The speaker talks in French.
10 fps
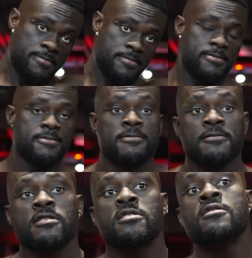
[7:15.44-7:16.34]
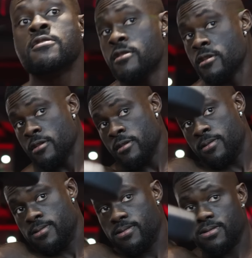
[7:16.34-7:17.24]
10, allez encore,
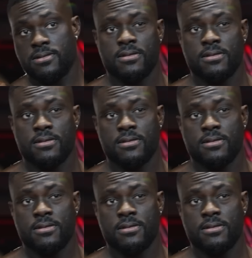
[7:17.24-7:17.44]
11,